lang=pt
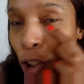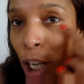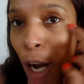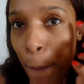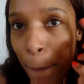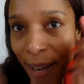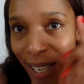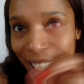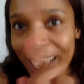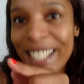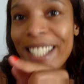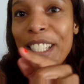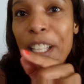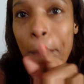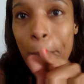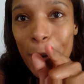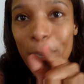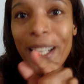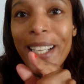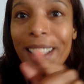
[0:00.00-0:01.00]
já apareci
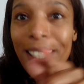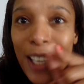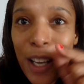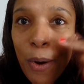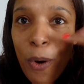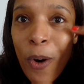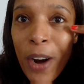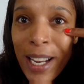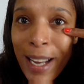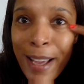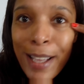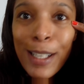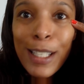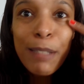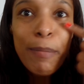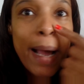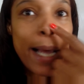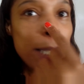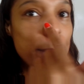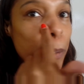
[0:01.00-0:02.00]
por aqui com
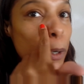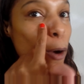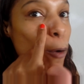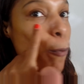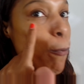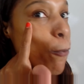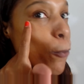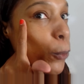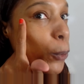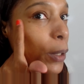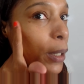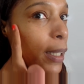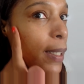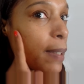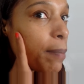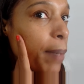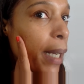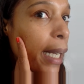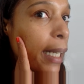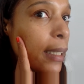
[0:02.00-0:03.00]
olheiras mais
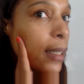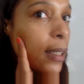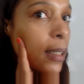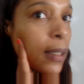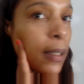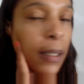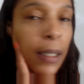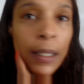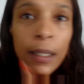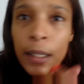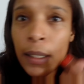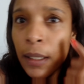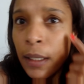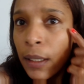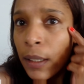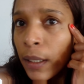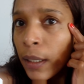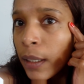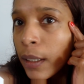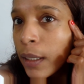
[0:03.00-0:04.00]
profundas, mas
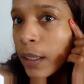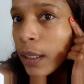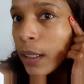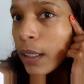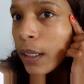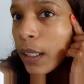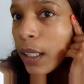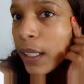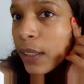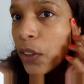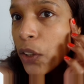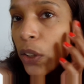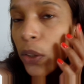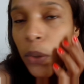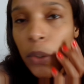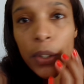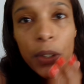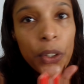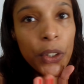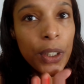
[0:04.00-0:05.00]
a de
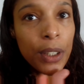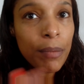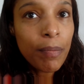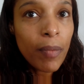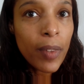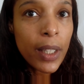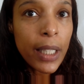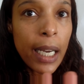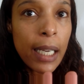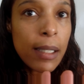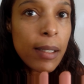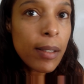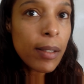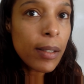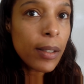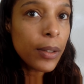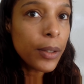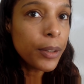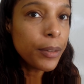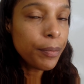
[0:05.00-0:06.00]
hoje tá
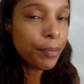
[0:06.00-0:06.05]
assim, ó.